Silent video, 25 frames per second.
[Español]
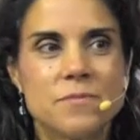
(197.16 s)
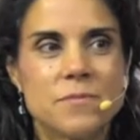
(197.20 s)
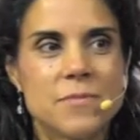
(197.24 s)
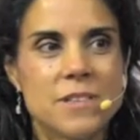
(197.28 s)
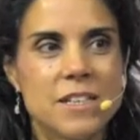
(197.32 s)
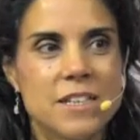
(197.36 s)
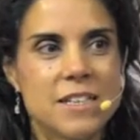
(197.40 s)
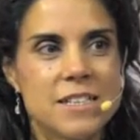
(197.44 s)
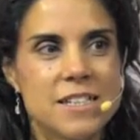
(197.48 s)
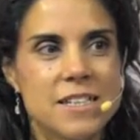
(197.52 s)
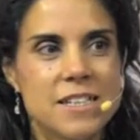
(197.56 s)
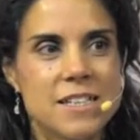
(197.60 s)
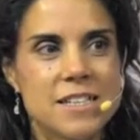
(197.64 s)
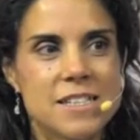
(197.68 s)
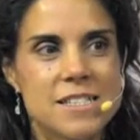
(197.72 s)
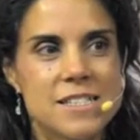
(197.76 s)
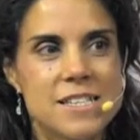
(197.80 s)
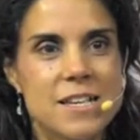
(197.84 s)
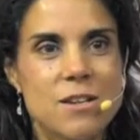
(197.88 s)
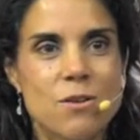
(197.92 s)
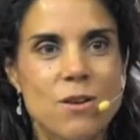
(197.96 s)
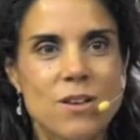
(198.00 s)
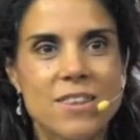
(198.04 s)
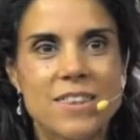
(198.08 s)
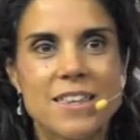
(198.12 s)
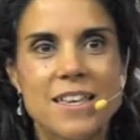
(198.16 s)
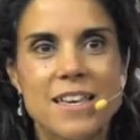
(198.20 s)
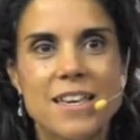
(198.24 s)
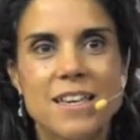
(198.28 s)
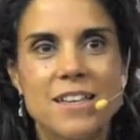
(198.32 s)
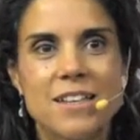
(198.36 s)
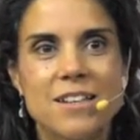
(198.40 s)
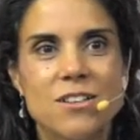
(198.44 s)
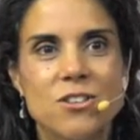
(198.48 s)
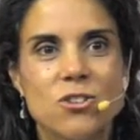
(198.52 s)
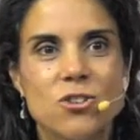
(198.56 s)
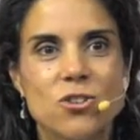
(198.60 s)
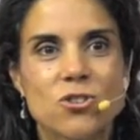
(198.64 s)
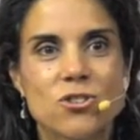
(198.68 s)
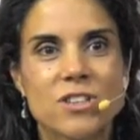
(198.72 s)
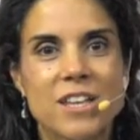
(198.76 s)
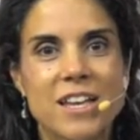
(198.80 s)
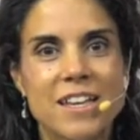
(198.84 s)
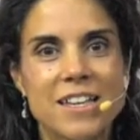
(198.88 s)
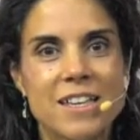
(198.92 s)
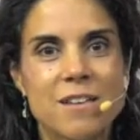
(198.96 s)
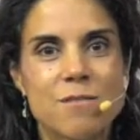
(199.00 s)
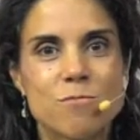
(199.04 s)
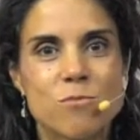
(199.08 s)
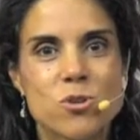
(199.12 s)
Y, y si lo hacéis,
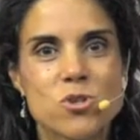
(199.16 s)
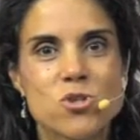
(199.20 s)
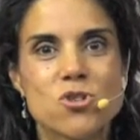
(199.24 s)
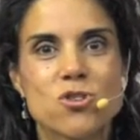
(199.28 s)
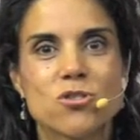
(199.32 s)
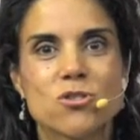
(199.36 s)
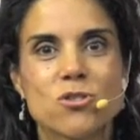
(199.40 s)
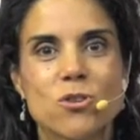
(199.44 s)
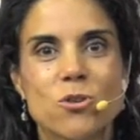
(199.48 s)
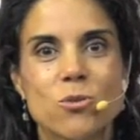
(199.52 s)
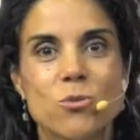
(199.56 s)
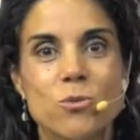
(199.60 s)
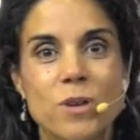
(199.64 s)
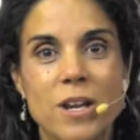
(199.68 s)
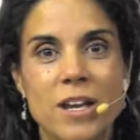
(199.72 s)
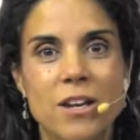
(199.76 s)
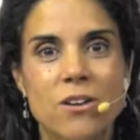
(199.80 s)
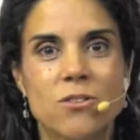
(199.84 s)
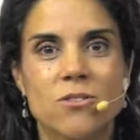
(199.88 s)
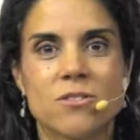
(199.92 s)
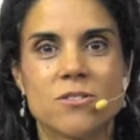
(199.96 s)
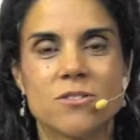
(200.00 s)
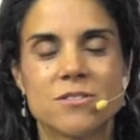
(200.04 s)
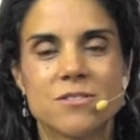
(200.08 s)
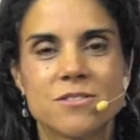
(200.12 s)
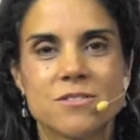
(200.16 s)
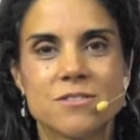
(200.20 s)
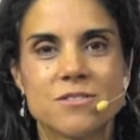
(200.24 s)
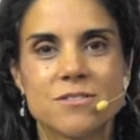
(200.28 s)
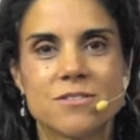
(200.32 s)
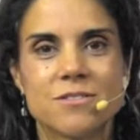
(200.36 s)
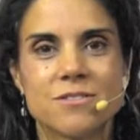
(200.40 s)
notáis en vosotros un eco,